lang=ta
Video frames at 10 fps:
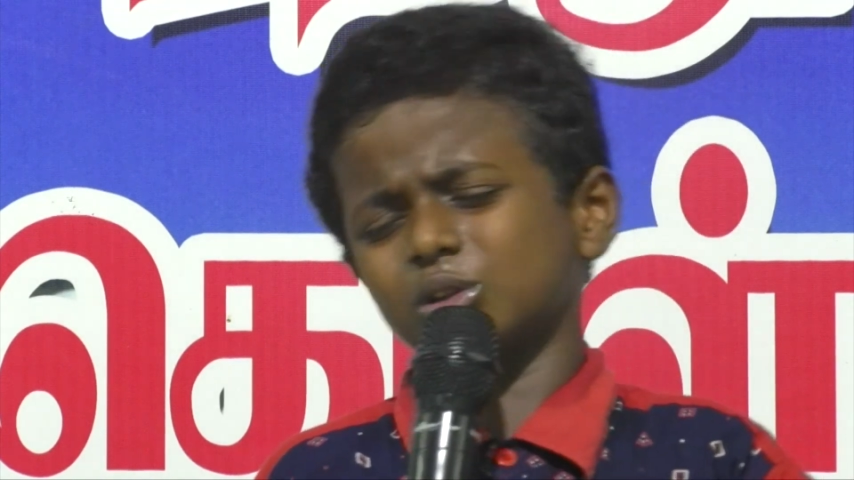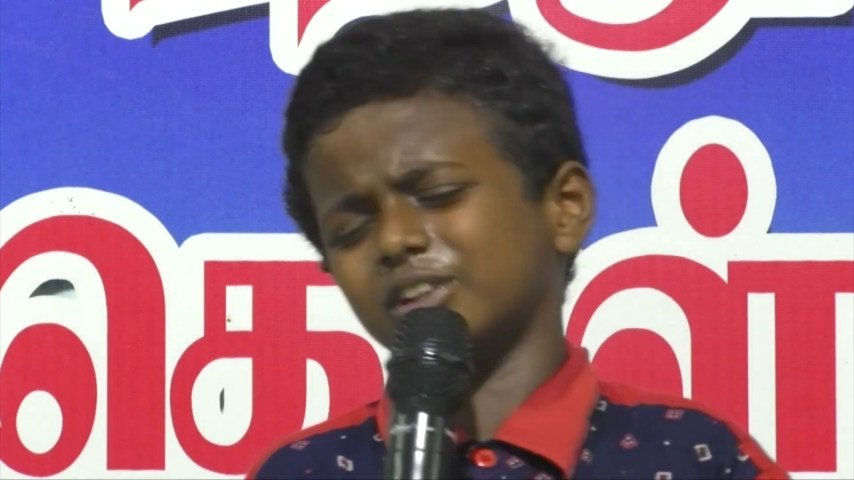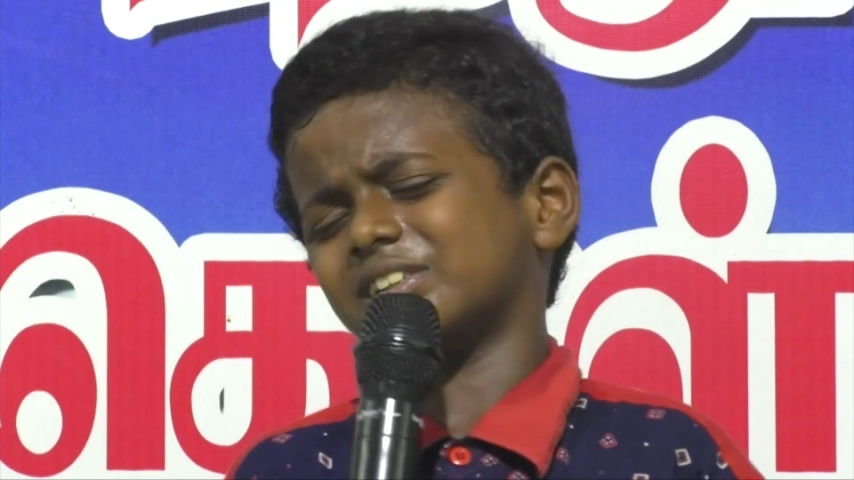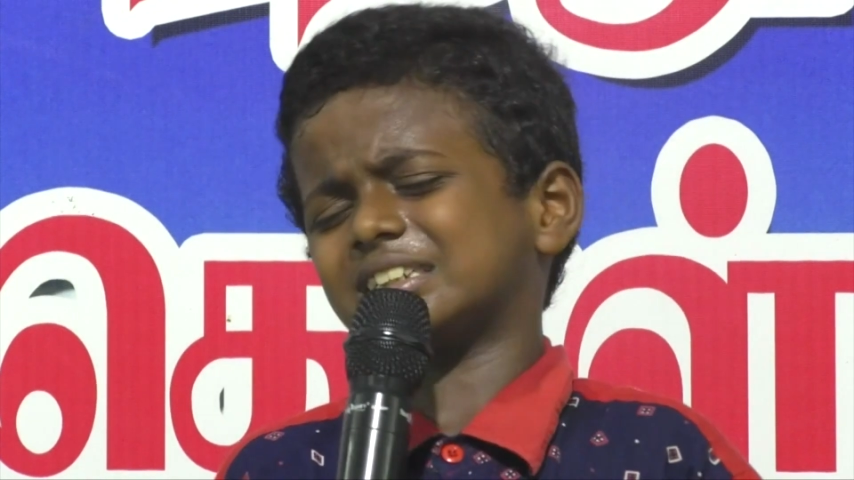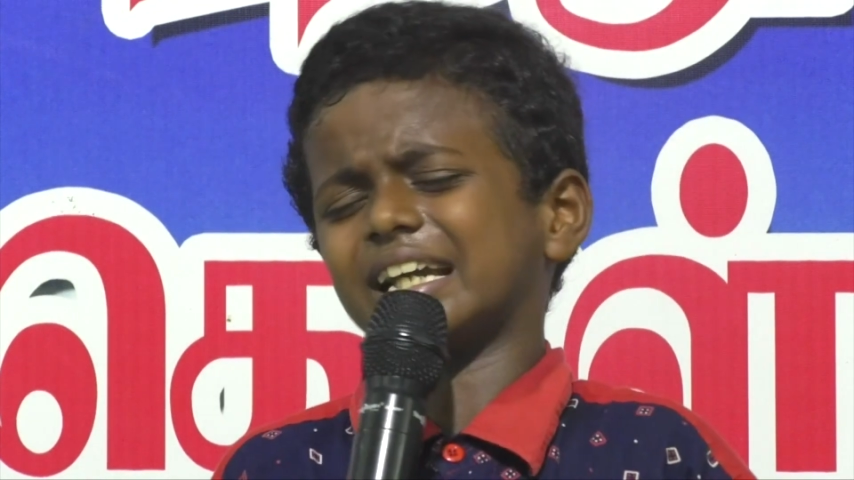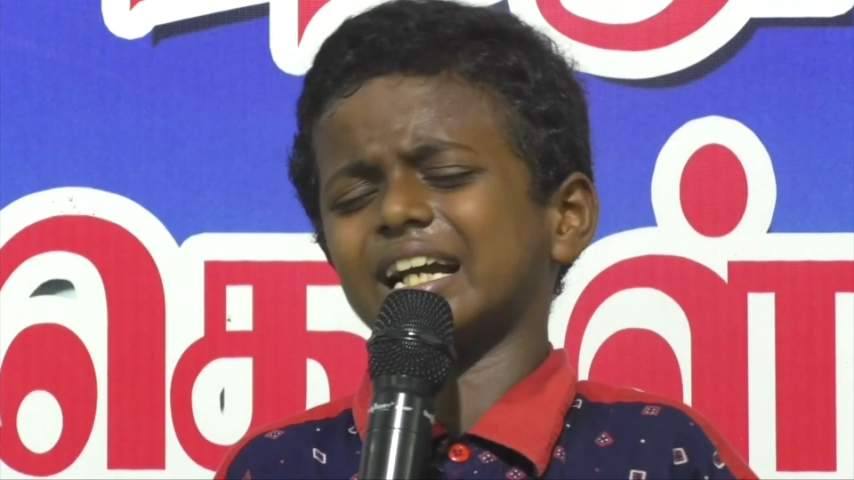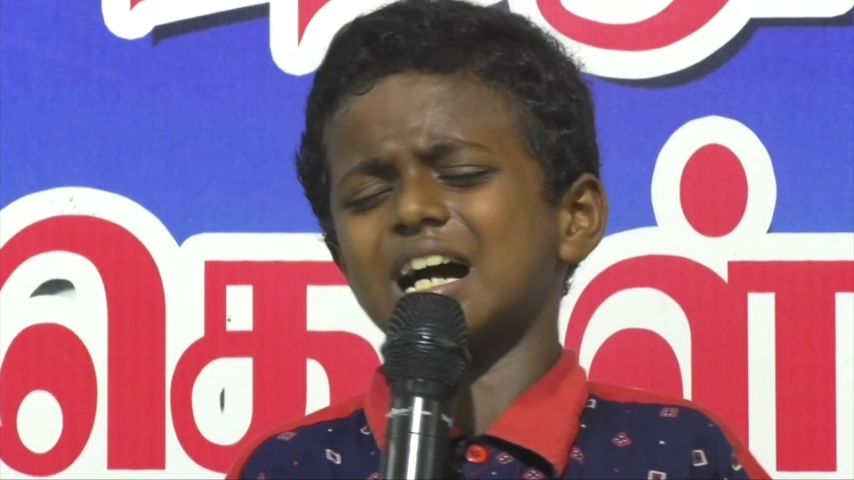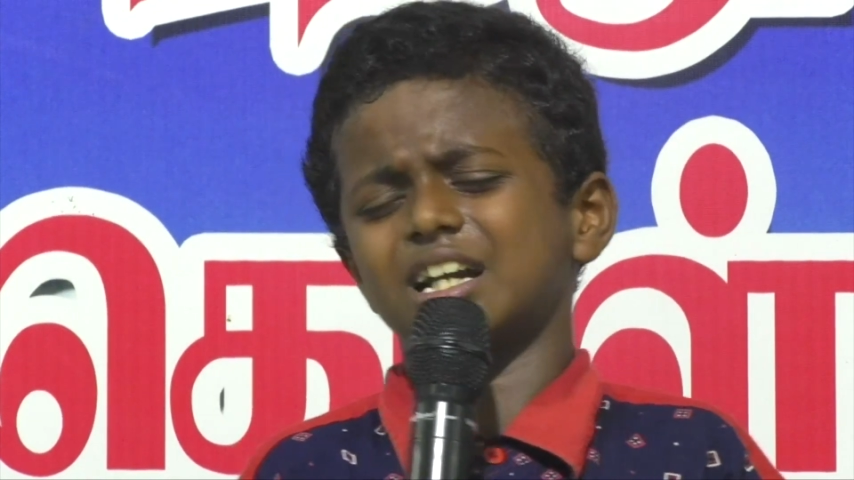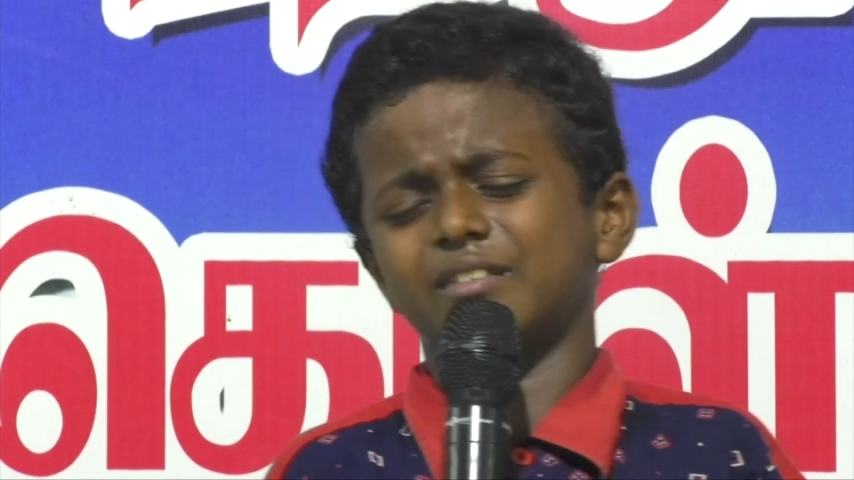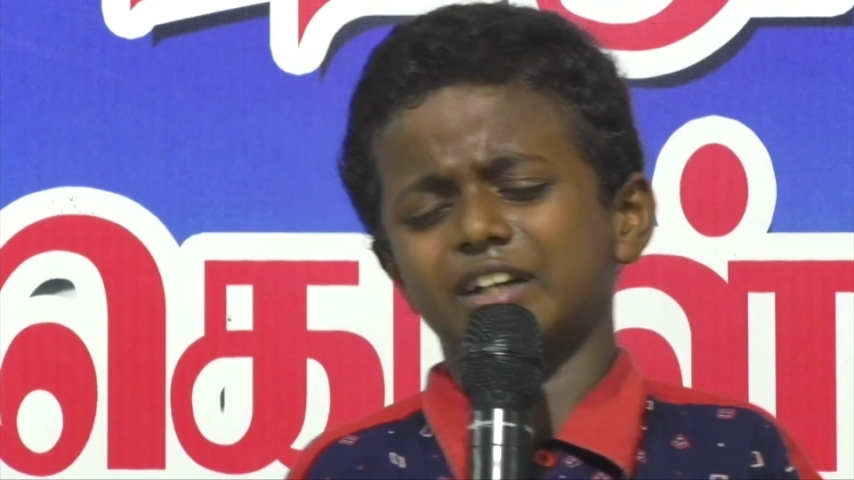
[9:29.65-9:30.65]
உதவி
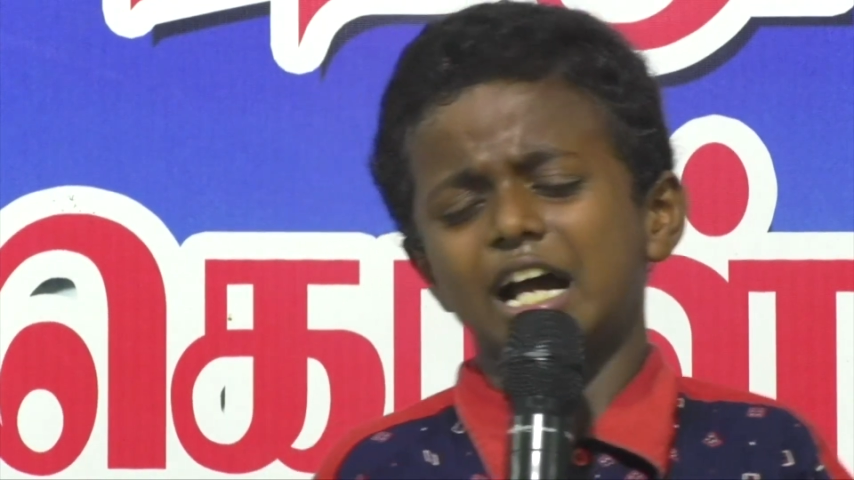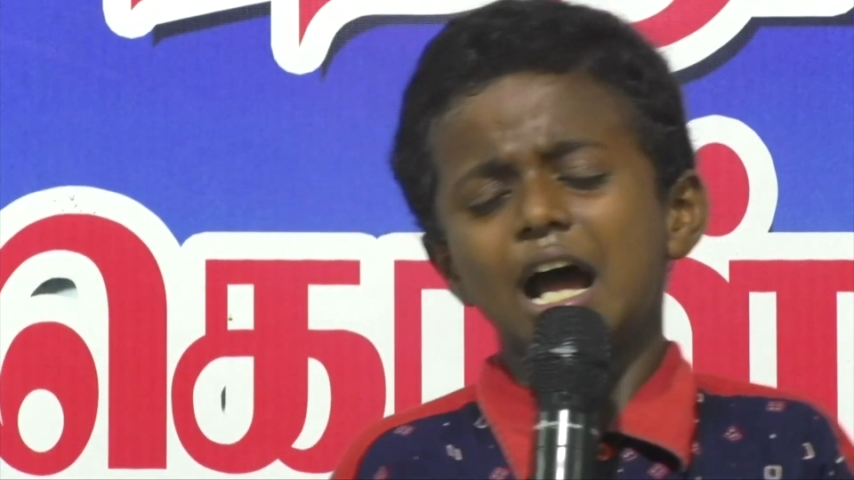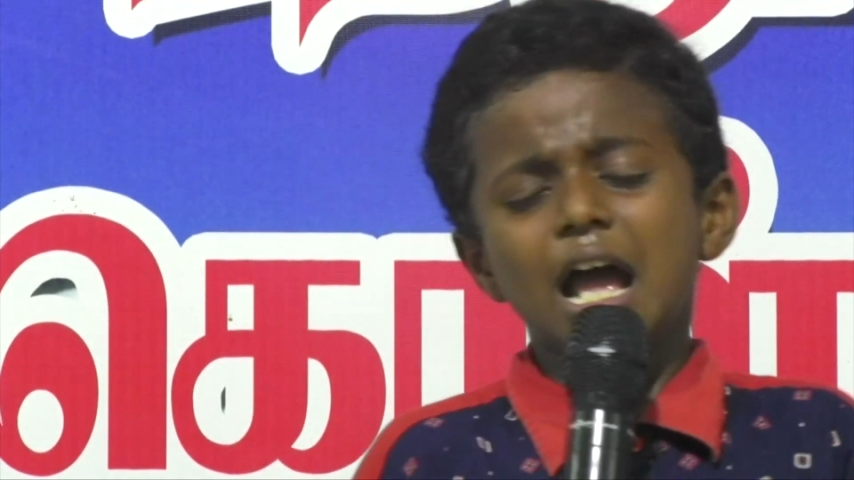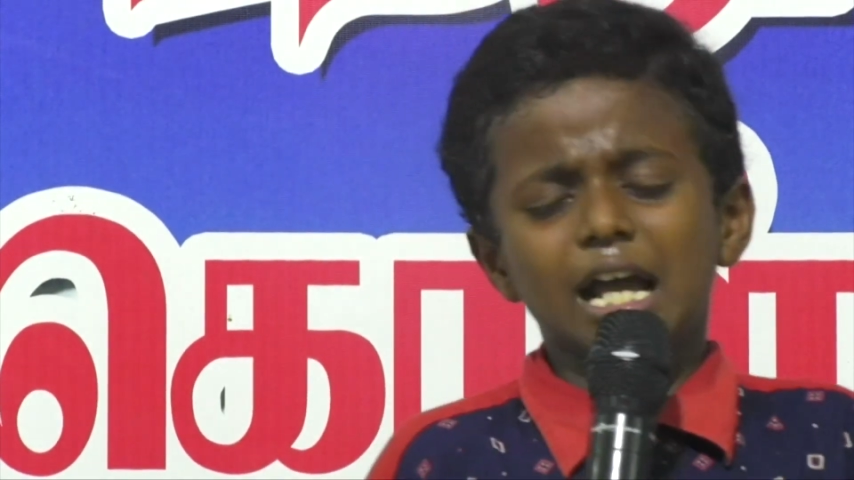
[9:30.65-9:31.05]
செய்யுங்க ஆண்டவர்